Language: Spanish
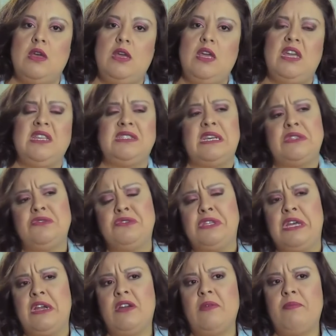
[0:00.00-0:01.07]
Y quizás
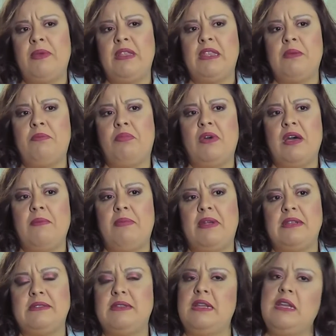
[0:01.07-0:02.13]
usted de repente pueda
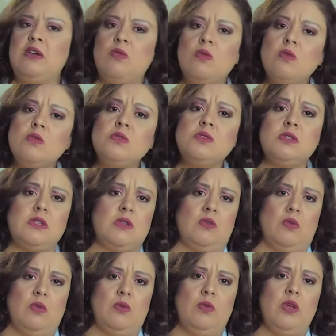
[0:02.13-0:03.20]
parecer
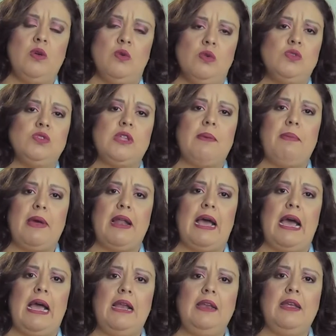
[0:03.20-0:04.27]
injusto o injusta
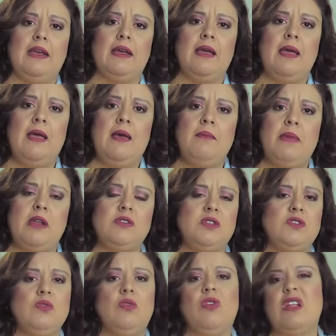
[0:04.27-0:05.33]
para alguien, pero
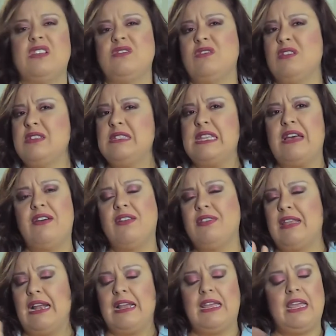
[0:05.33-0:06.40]
si su corazón está
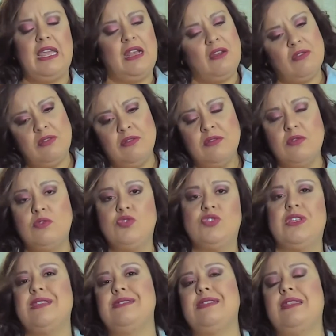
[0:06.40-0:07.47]
tranquilo,
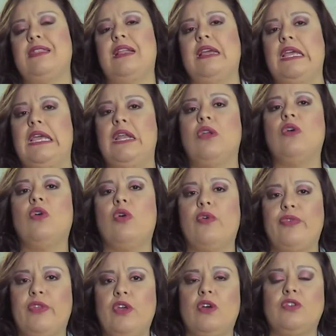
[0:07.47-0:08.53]
usted esté tranquilo
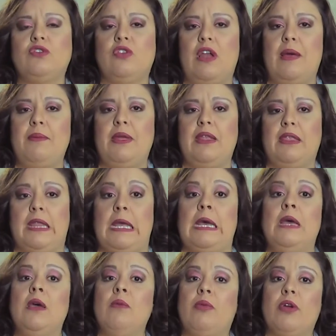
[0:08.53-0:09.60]
con Dios solamente,
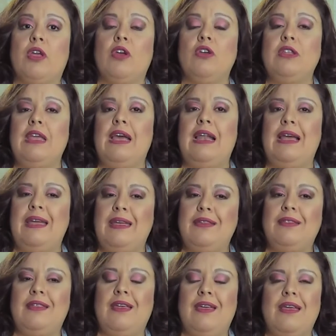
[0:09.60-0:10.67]
porque hoy día la
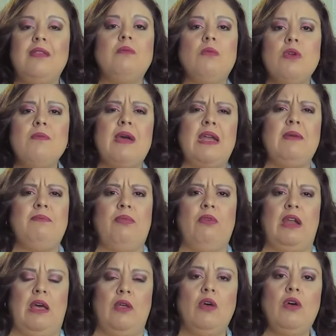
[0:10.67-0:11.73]
gente es muy
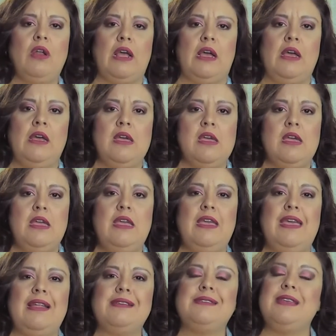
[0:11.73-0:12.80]
manipuladora y
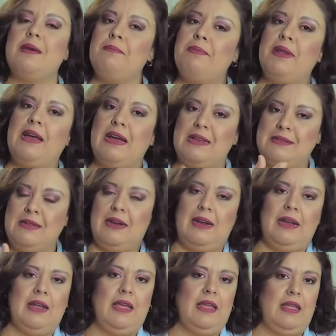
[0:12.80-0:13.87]
quiere siempre
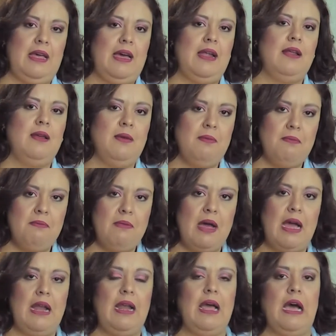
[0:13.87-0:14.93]
hacerle quedar
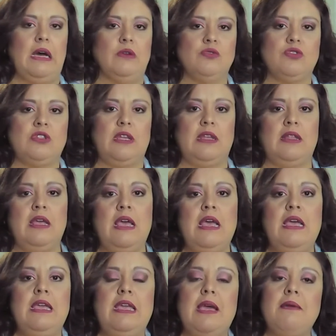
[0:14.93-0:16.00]
mal a usted.
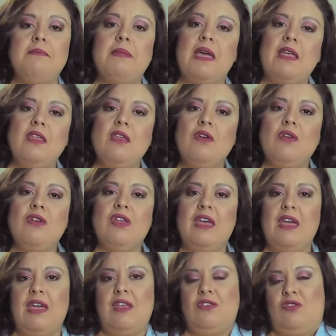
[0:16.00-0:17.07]
Y en medio
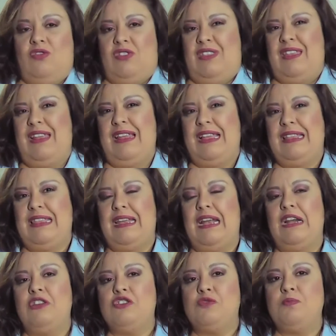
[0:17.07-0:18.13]
de eso usted tiene que
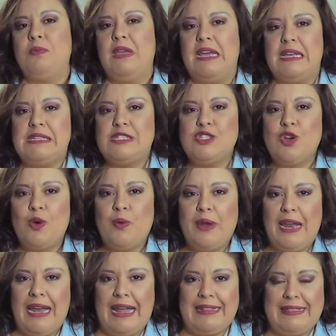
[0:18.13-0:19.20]
tener los pies
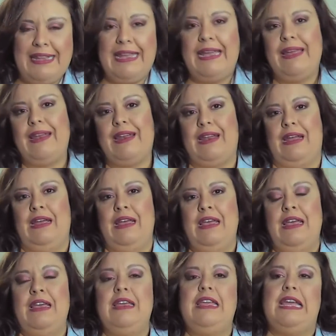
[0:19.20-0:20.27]
sobre la tierra
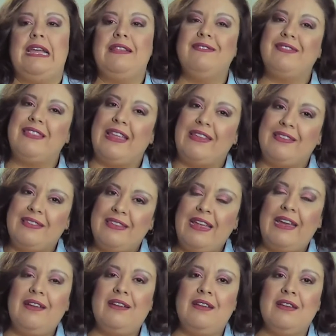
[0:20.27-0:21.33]
y
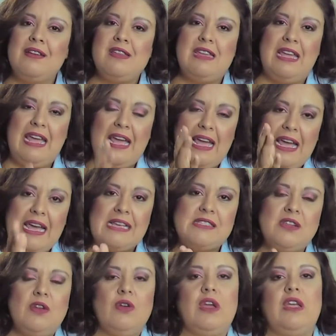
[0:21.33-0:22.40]
entender qué
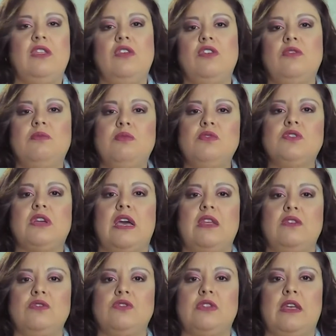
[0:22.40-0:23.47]
es lo que Dios busca
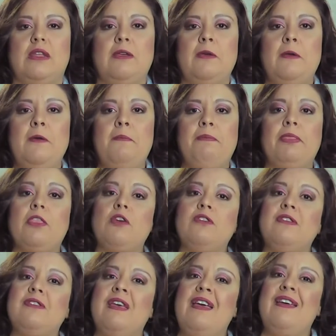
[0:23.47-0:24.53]
de usted.
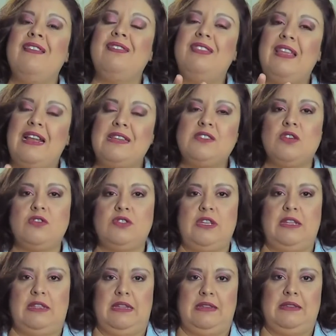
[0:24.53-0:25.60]
Entonces, tres
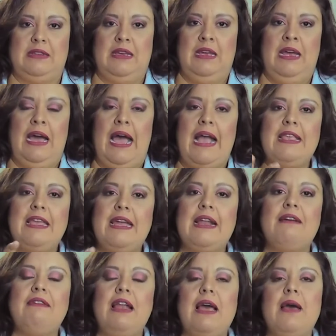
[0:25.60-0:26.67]
cositas.
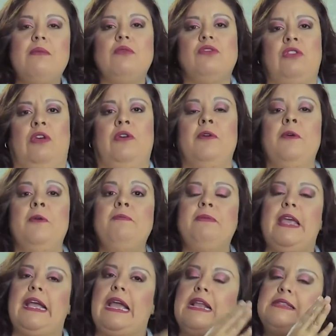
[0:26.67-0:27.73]
Ayer hablamos
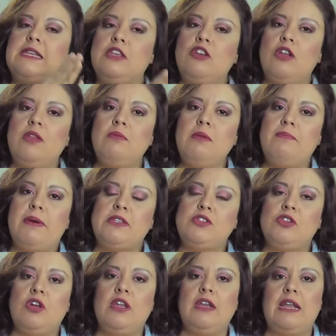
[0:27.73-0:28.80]
de que el Señor es mi
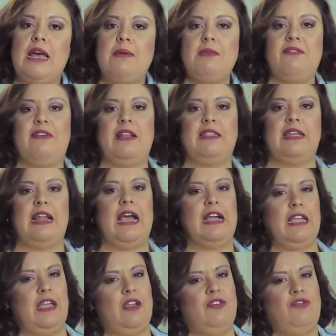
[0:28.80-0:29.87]
pastor y nada me
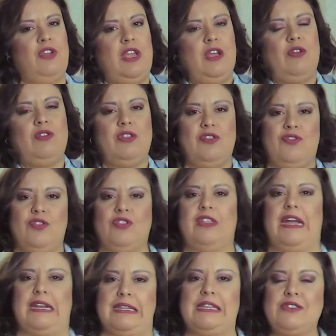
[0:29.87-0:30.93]
faltará. Qué rico
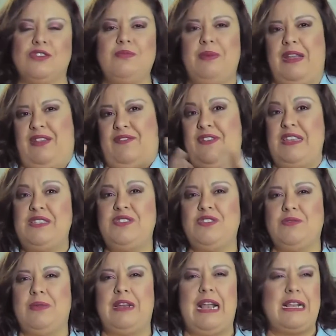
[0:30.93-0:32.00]
disfrutar de esos
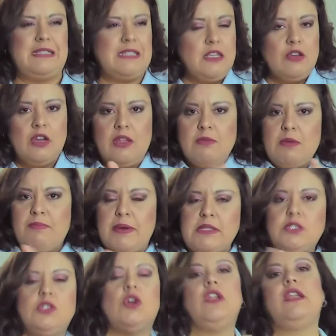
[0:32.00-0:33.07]
beneficios, ¿verdad? El Señor es mi
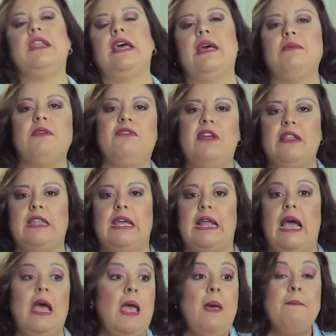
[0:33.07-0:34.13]
pastor y nada me
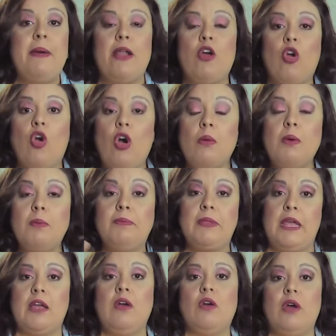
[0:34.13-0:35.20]
faltará. Pero ¿cómo
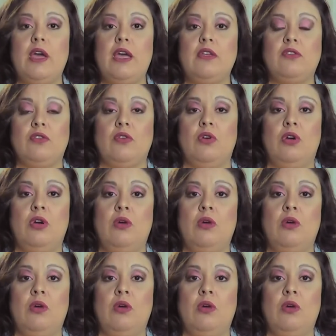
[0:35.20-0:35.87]
obtengo eso?